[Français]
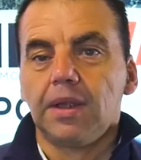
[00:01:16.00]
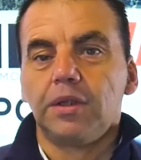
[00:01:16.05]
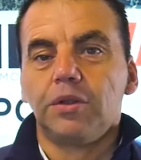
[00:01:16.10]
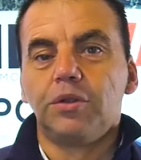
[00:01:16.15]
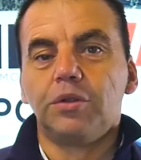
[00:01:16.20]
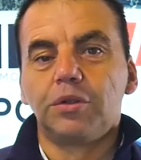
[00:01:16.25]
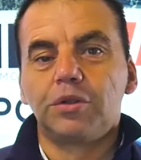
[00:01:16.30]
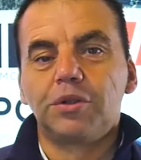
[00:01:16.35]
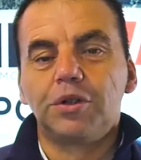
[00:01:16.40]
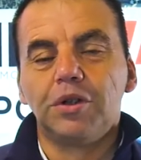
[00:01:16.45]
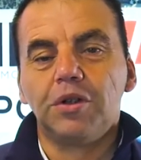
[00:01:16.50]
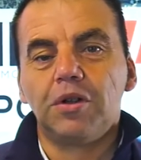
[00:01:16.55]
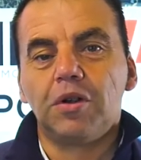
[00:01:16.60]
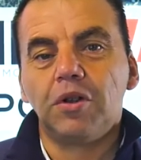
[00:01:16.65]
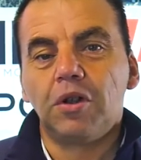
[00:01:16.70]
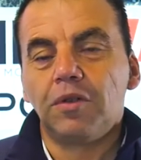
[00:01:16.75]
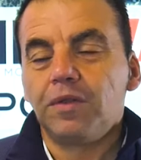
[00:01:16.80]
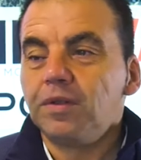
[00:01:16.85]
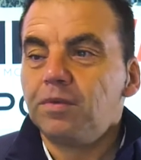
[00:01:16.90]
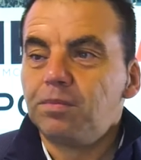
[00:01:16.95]
Donc, euh, on a
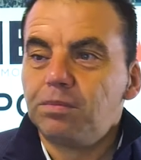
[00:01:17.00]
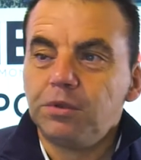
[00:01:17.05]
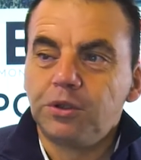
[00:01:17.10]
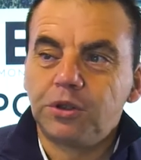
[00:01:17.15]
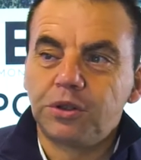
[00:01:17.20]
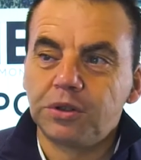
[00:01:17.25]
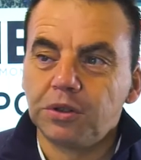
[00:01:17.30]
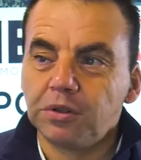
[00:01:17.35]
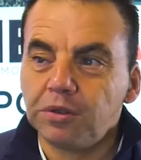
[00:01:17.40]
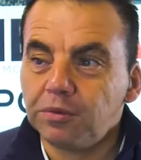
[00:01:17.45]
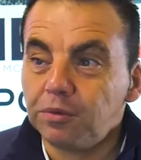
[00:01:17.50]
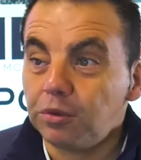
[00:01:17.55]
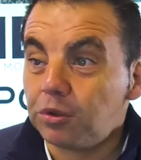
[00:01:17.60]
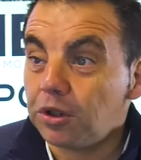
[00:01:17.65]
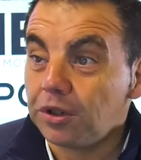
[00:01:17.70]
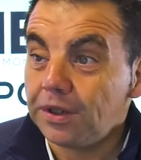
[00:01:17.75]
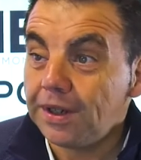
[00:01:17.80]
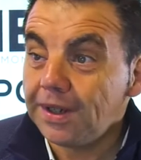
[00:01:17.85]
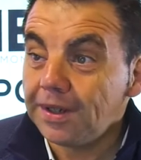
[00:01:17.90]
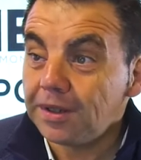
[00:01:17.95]
envie de plus euh, vous
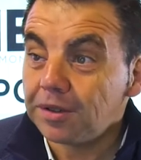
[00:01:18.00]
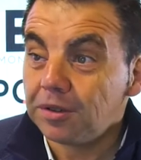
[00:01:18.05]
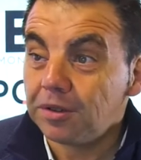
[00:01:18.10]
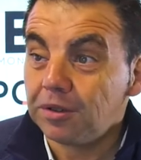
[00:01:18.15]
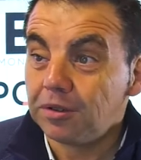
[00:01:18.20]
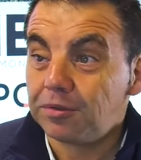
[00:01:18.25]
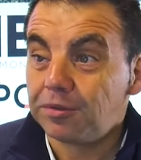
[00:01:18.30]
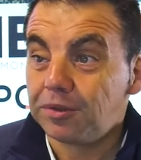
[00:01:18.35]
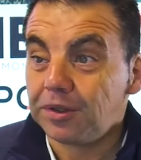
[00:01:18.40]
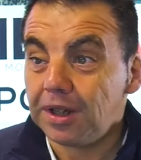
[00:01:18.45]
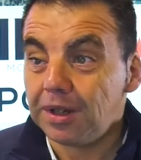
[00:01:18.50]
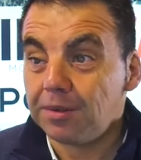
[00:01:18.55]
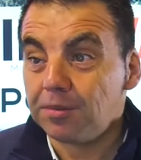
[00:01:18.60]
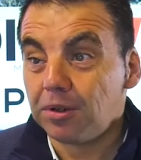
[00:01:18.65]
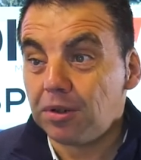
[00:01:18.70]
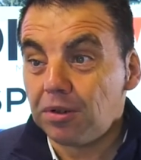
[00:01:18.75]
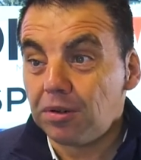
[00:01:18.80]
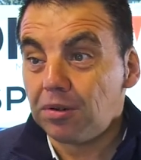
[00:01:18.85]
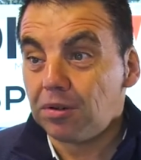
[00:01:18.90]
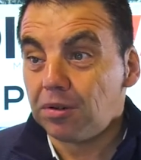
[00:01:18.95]
connaître, euh,
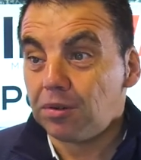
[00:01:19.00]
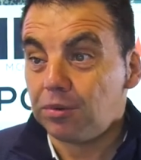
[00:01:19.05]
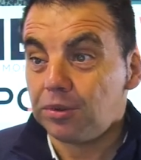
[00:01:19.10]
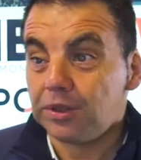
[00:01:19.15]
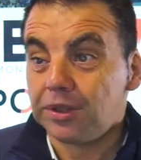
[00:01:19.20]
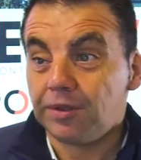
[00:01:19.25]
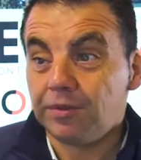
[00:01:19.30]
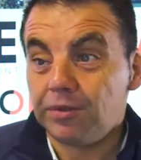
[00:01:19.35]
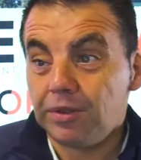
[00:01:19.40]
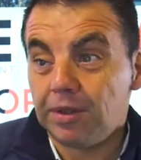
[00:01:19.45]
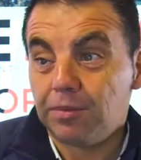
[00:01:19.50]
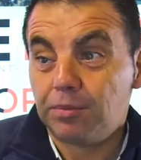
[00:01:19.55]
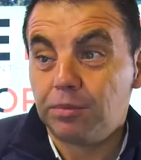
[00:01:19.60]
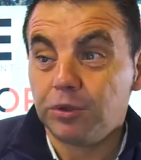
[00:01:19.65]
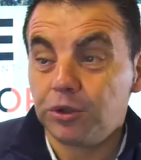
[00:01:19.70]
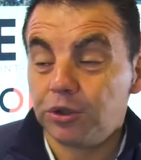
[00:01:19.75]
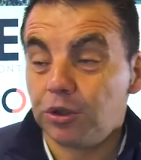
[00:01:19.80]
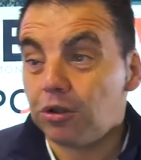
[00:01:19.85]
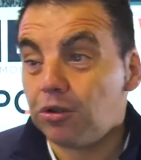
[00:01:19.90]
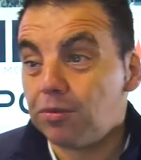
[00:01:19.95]
finalement. On vous a vu à
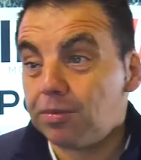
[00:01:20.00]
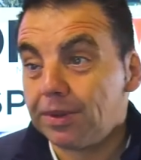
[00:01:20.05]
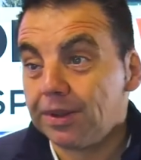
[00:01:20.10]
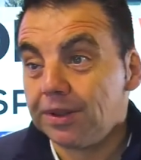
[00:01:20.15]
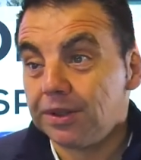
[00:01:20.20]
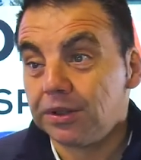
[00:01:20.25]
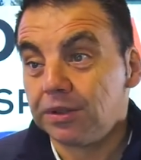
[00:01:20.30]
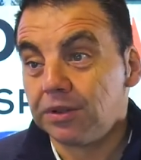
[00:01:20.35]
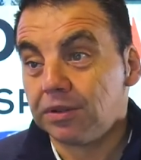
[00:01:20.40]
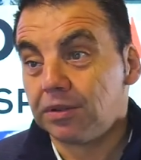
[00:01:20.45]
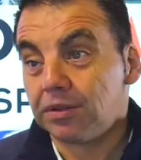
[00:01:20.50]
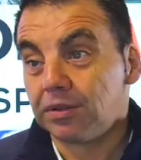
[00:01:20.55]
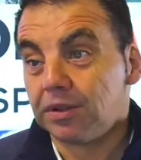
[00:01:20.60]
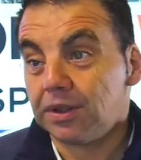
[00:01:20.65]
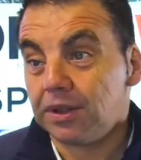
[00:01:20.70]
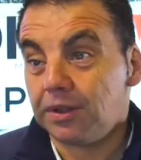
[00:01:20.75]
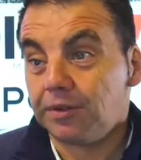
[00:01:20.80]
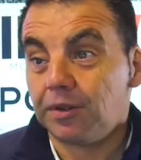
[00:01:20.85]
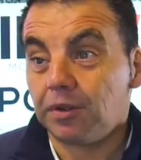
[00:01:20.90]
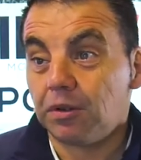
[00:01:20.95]
plusieurs reprises dans
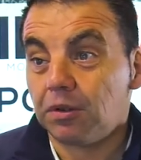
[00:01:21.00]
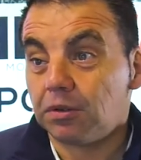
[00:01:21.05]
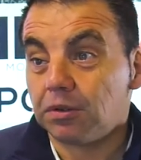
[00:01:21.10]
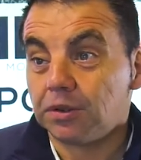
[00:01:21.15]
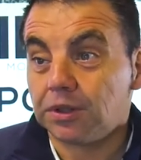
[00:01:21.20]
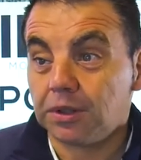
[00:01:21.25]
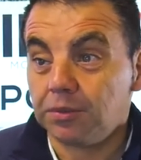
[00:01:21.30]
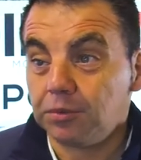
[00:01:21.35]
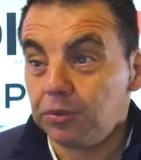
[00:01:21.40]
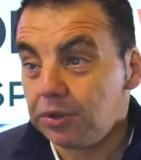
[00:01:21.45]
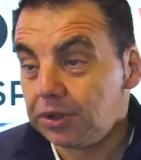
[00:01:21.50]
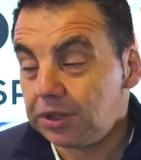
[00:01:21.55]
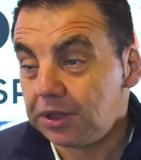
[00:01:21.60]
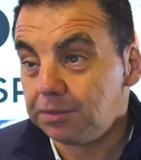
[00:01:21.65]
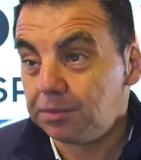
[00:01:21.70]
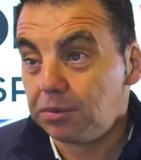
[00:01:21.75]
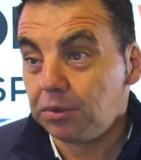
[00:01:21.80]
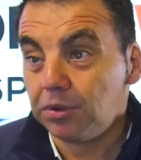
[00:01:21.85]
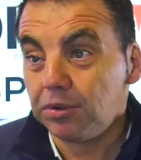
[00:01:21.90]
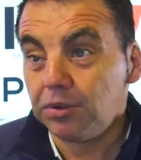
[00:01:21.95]
les différents conseils
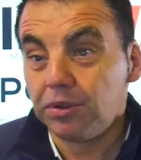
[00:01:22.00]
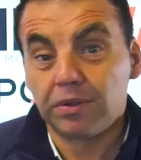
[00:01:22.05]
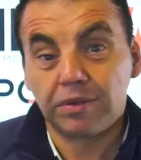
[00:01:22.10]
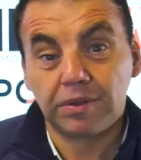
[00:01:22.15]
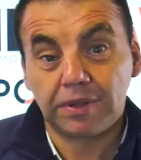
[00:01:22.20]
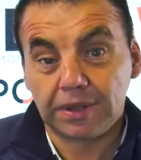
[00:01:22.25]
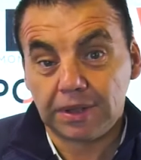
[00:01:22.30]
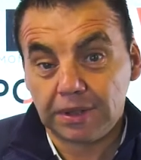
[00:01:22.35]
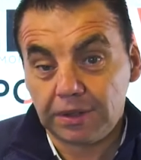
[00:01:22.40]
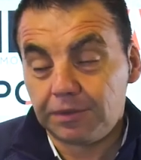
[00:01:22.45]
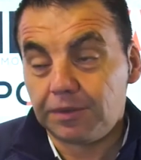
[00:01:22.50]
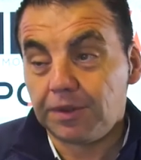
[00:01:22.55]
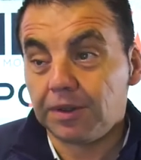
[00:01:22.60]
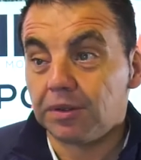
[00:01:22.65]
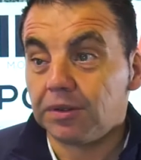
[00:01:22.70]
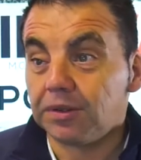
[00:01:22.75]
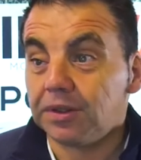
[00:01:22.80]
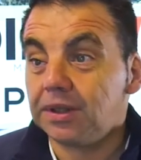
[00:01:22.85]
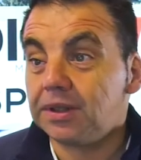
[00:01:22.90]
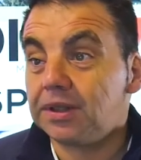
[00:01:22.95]
municipaux, dans ces
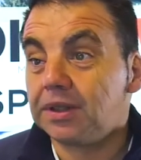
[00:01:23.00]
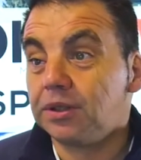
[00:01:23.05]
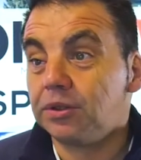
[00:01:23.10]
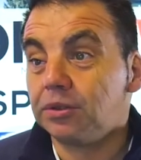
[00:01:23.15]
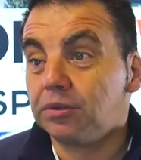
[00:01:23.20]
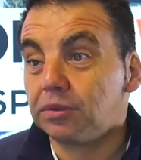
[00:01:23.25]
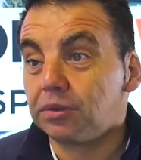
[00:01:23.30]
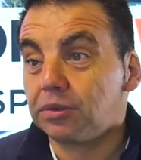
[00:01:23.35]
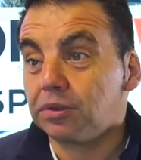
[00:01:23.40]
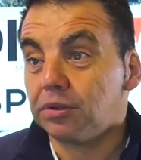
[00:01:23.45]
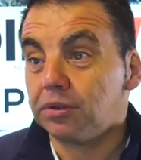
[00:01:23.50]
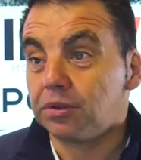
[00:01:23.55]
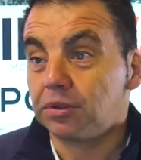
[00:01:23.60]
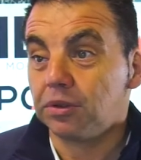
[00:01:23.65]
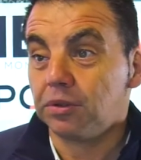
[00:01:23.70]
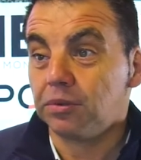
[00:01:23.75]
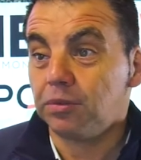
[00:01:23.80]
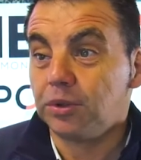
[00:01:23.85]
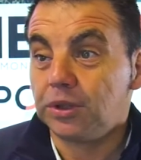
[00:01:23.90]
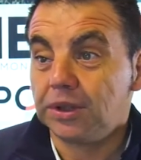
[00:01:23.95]
différentes décisions que,
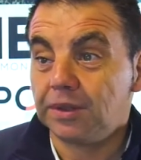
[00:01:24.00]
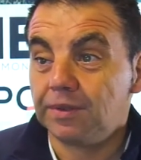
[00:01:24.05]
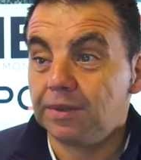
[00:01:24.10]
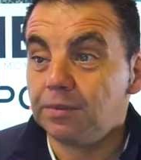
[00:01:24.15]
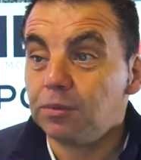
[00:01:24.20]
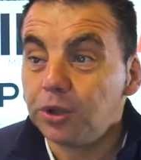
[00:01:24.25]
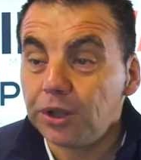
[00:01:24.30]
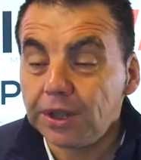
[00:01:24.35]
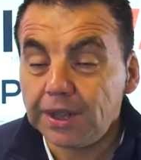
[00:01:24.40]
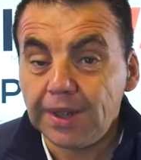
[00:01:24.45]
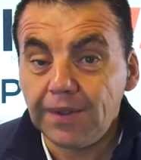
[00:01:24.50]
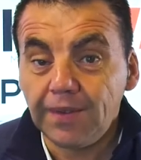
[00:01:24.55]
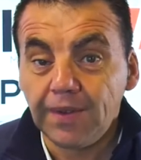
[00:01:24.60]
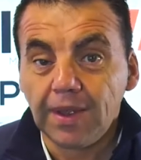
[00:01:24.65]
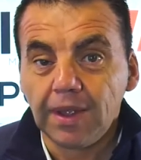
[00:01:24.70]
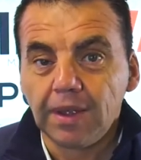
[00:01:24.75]
vous avez menées.